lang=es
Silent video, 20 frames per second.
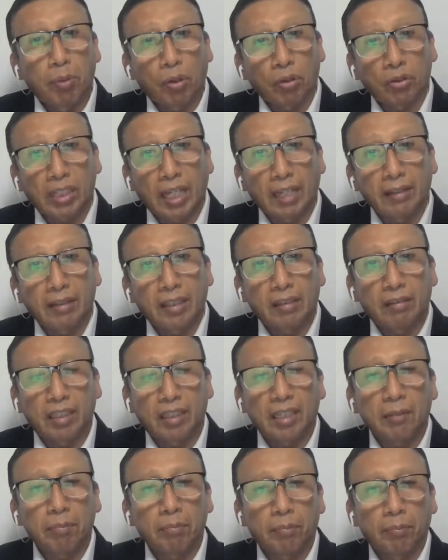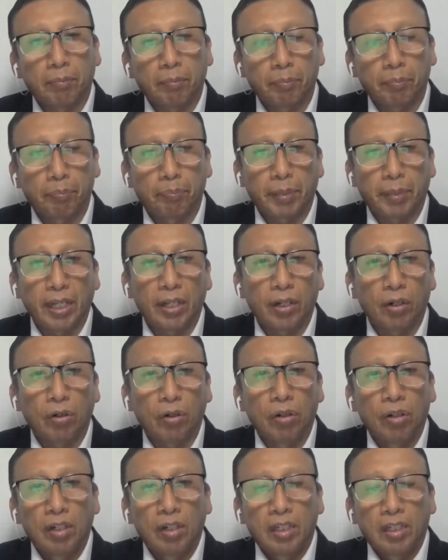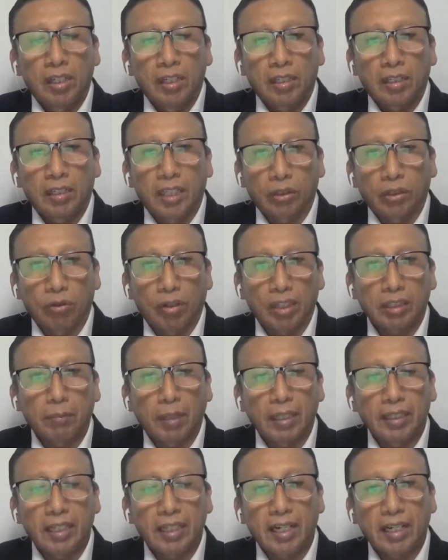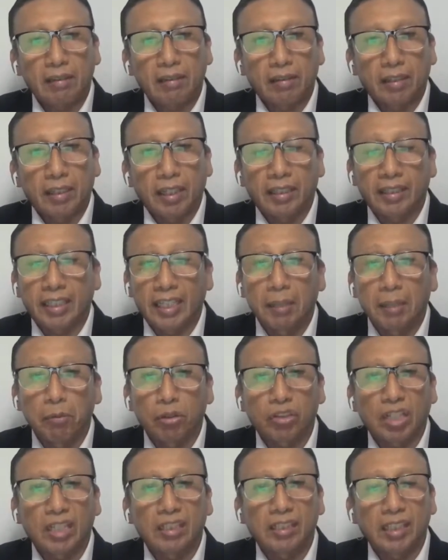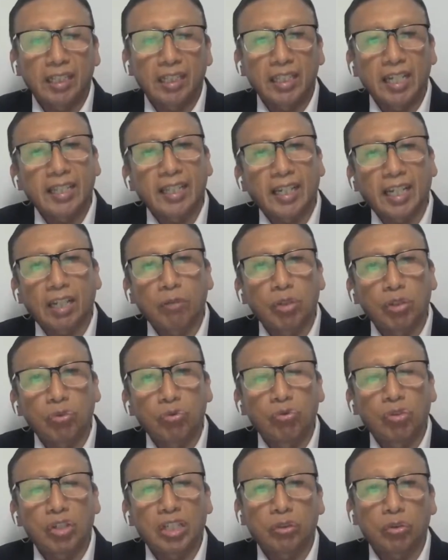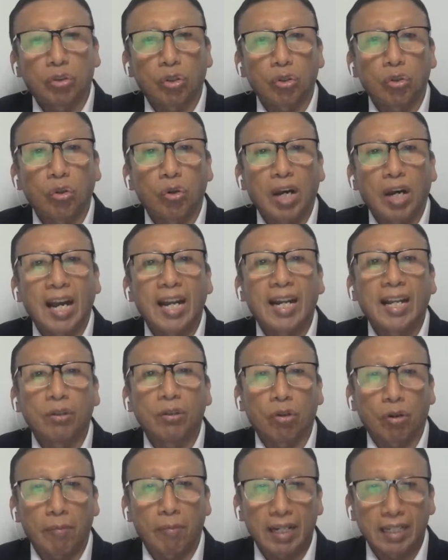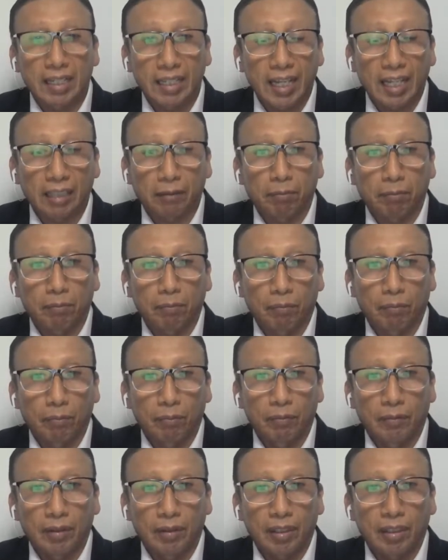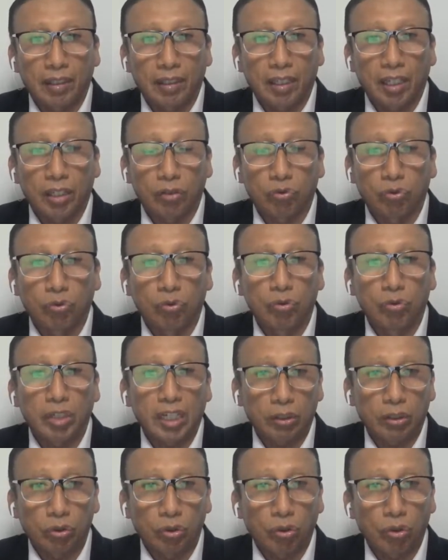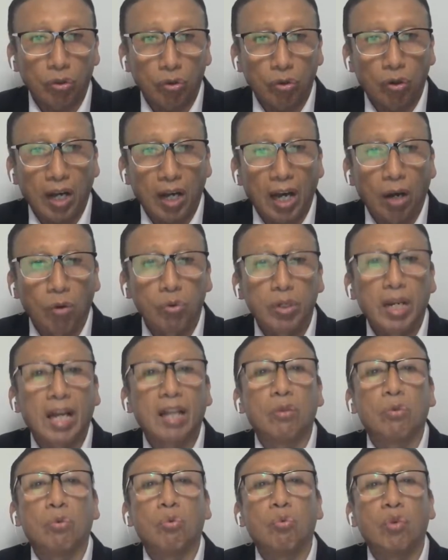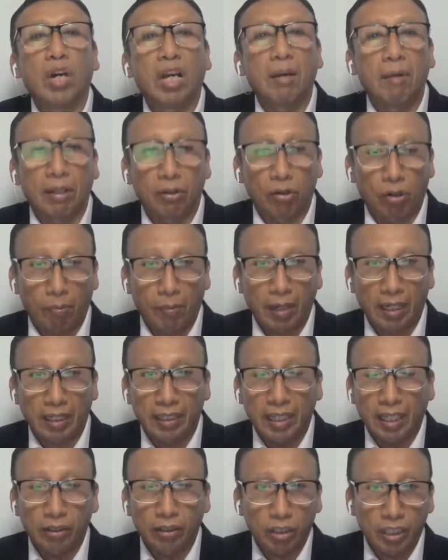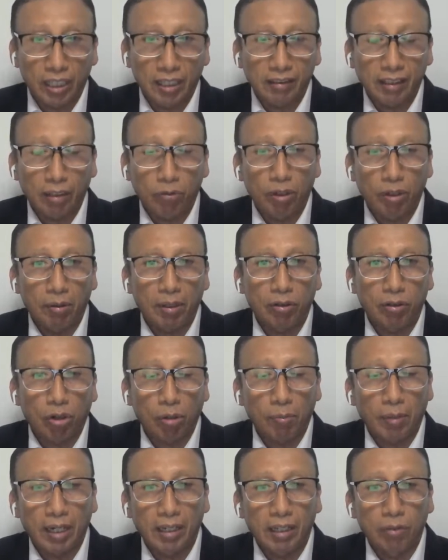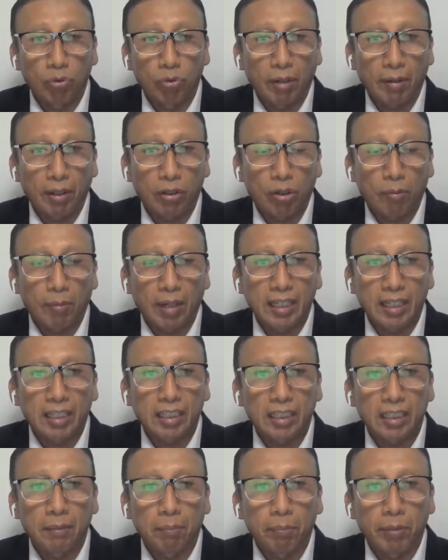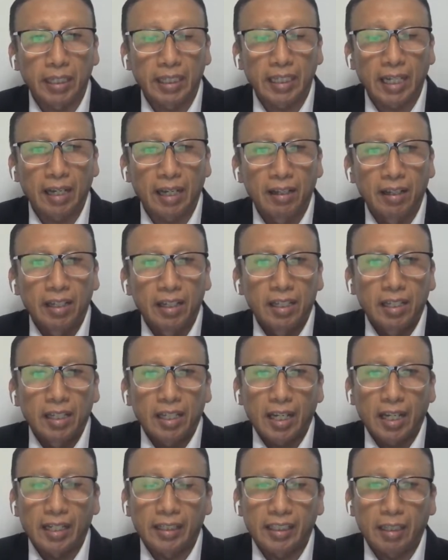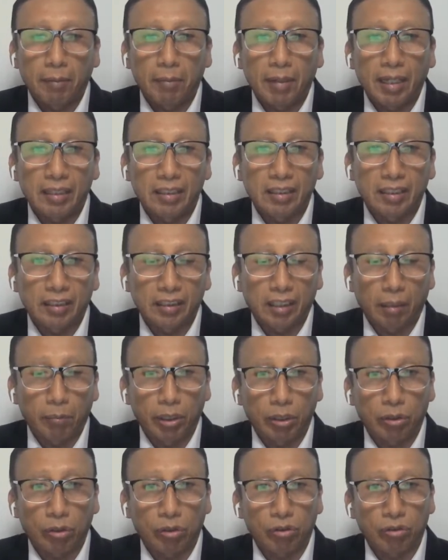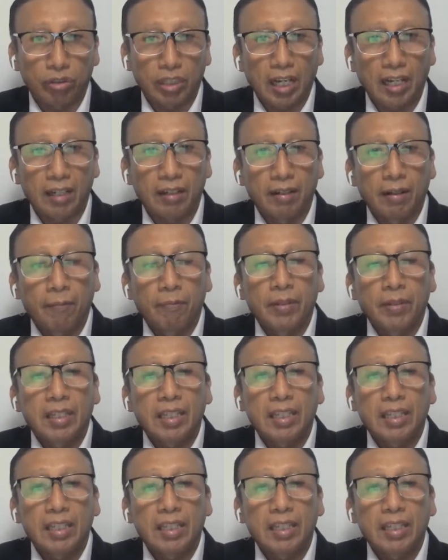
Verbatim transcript: importante, sí, pero de todas maneras eh, tenemos que entender de que no es un retorno a la normalidad. Es un retorno a una nueva normalidad. Y esta nueva, nueva normalidad implica el tema del distanciamiento social